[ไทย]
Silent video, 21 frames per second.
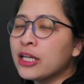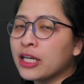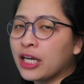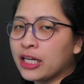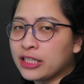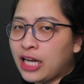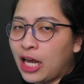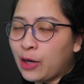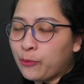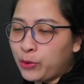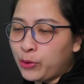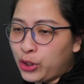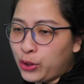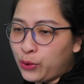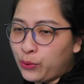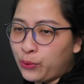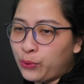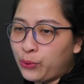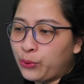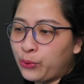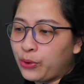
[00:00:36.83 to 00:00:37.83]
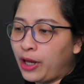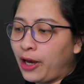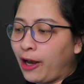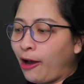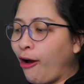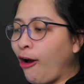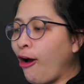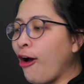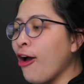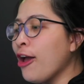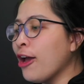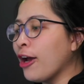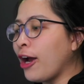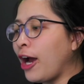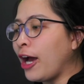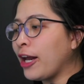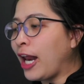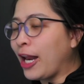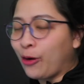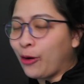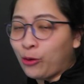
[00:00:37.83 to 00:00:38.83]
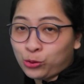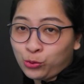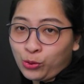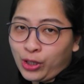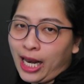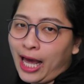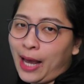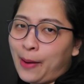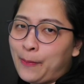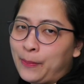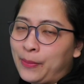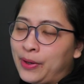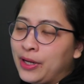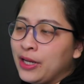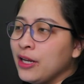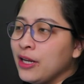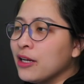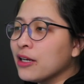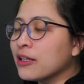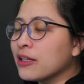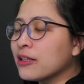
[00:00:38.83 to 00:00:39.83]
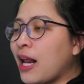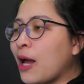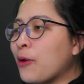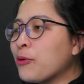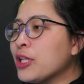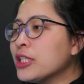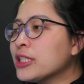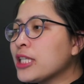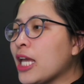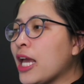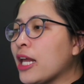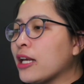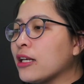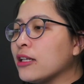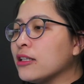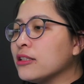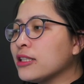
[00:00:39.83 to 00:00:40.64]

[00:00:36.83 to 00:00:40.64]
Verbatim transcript: ขนาดวิดีโอแล้วก็ขนาดของตัวลำคราวนี้เสร็จ